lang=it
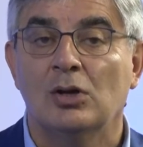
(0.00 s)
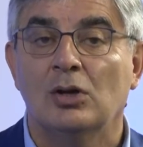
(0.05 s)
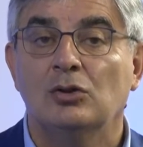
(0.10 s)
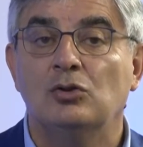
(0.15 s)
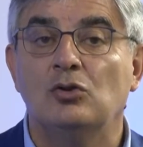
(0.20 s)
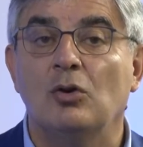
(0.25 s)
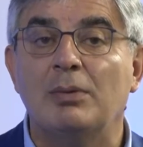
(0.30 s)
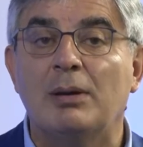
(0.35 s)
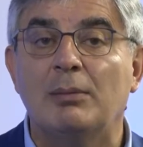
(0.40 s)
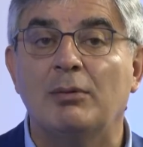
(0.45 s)

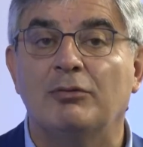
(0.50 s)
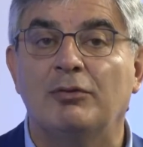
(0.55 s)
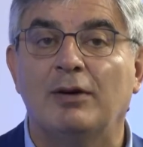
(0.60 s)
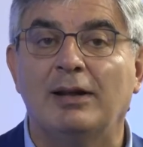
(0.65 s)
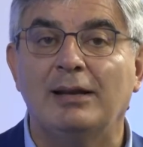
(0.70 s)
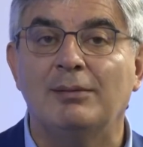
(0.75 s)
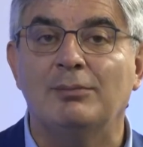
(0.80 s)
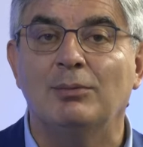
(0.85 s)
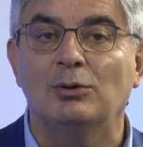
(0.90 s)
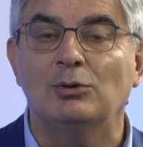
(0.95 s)
Dobbiamo
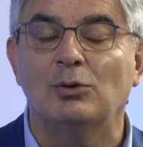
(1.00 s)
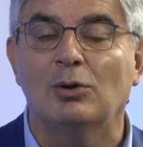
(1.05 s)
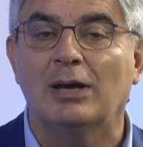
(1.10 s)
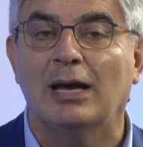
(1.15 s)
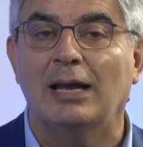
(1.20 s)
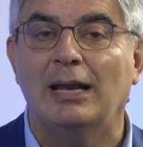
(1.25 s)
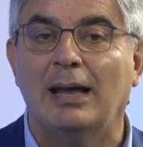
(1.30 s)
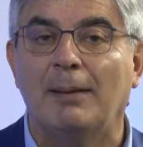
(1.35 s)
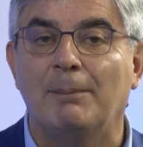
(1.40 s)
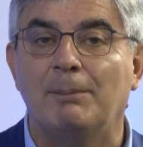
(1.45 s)
fare in modo
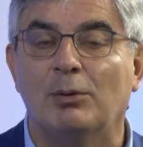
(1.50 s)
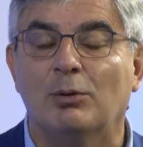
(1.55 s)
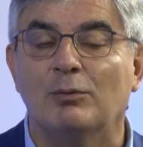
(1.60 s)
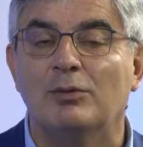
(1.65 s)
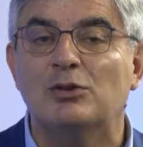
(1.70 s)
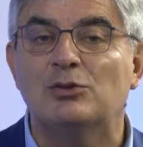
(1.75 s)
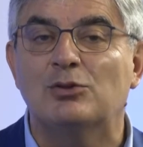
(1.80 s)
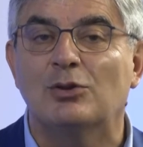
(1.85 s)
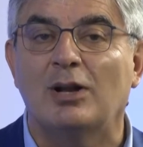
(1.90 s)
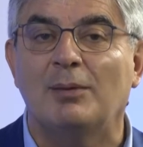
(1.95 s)
che
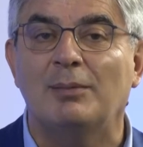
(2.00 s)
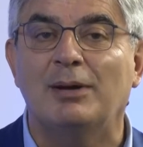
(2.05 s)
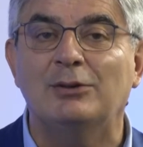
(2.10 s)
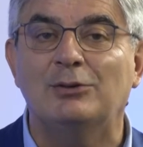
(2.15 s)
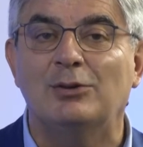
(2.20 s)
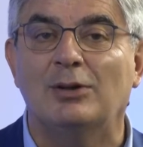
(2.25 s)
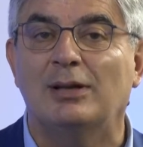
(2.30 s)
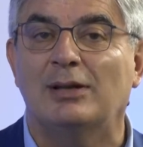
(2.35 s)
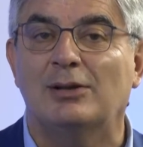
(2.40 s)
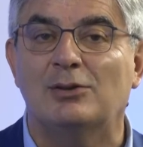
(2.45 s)

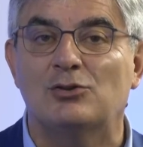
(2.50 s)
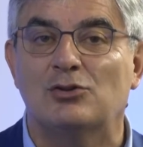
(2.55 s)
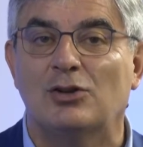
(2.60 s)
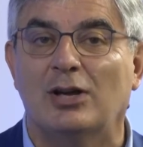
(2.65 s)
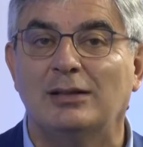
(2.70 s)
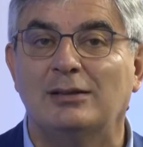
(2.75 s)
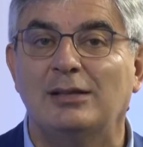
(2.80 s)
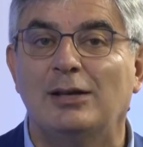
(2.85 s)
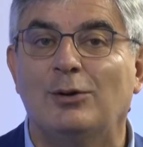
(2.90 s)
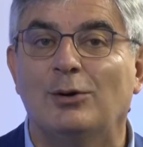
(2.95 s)
l'approvvigionamento
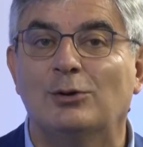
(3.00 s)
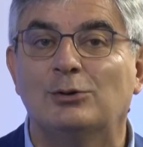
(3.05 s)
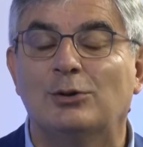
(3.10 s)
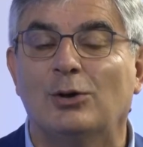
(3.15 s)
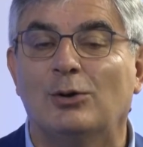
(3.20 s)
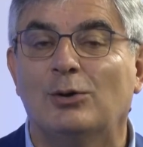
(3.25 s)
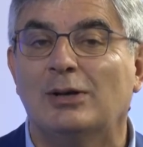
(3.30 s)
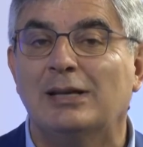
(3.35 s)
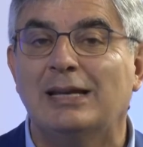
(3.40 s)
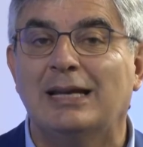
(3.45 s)
energetico
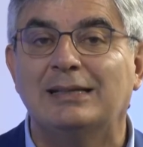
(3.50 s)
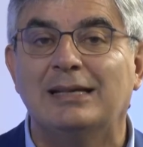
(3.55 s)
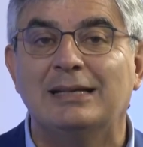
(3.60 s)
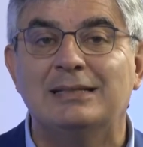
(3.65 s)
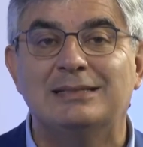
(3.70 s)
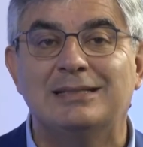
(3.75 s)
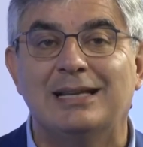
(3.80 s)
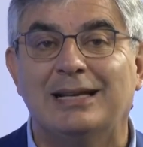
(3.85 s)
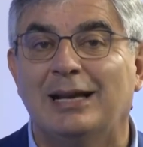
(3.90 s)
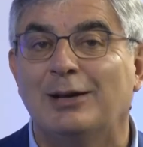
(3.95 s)
torni ad
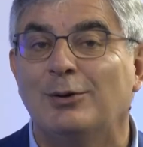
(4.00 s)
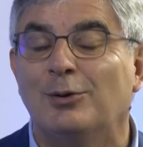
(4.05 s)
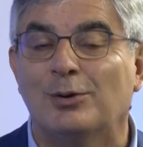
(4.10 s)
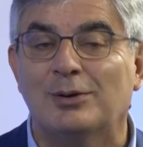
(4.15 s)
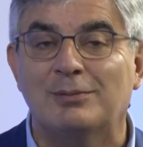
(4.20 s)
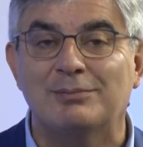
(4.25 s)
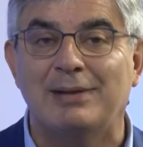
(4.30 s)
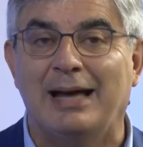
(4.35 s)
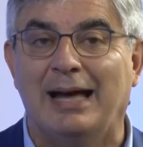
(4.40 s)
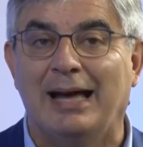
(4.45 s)
essere
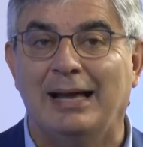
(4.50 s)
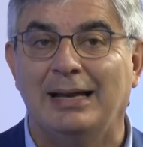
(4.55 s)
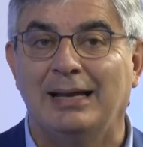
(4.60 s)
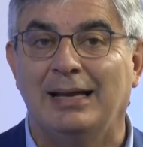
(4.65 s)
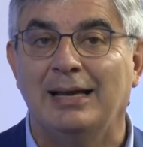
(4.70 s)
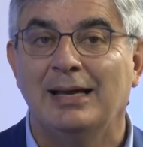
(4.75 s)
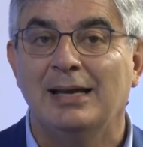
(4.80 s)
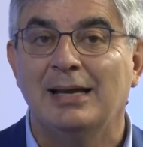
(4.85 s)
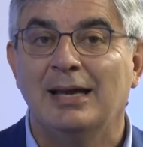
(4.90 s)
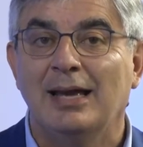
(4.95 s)

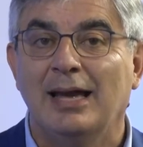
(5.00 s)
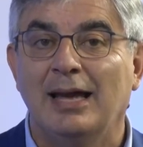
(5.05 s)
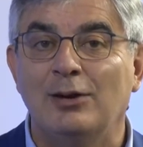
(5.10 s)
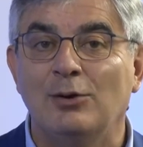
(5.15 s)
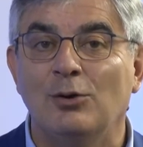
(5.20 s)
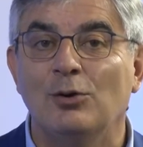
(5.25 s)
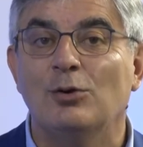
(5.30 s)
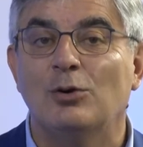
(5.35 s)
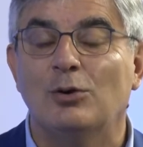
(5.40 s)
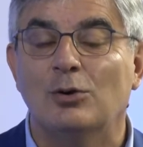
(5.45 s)
normale e
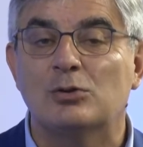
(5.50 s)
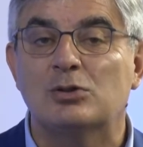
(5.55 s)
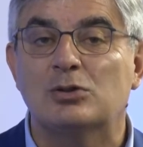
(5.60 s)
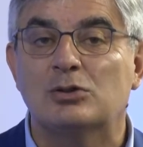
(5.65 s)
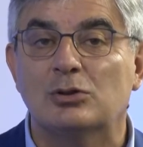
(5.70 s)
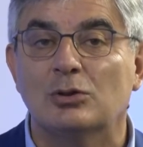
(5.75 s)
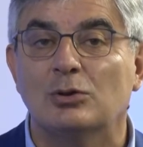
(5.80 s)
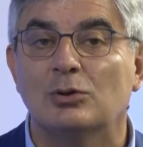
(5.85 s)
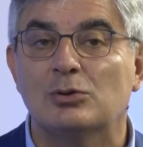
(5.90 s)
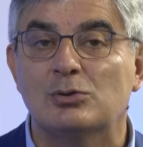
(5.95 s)
non
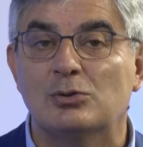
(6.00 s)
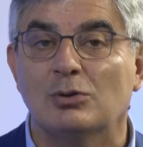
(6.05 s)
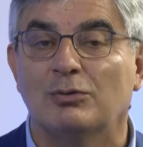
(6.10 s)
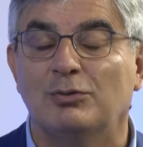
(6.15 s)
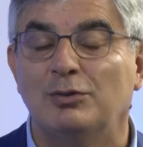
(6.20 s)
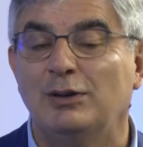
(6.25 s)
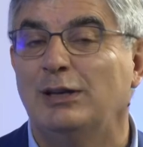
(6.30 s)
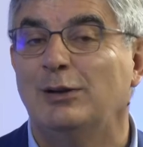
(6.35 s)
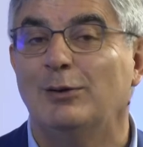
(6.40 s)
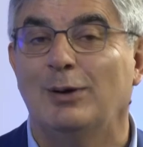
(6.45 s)
costoso
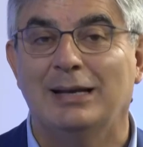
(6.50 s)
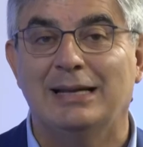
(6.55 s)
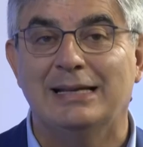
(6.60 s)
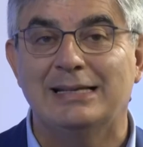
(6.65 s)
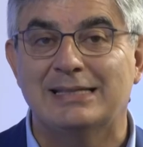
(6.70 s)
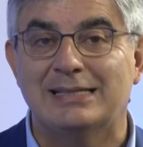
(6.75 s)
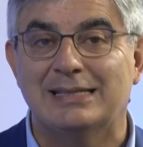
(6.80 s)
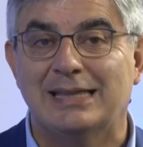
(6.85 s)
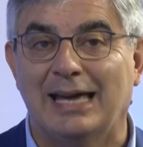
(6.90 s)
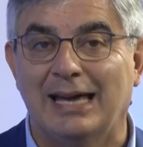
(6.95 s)
fino alle
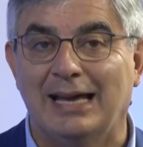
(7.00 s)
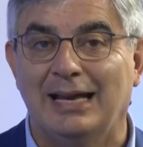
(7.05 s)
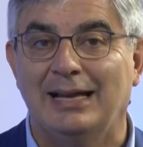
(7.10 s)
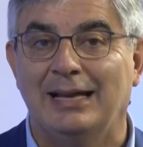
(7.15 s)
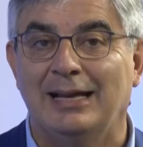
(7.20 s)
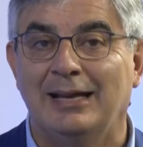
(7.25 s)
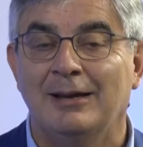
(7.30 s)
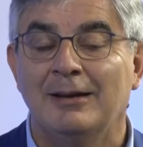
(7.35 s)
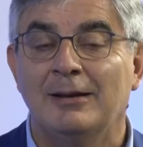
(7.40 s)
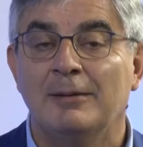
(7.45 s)

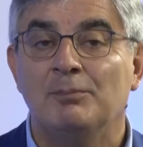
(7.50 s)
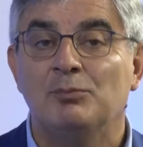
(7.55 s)
stelle.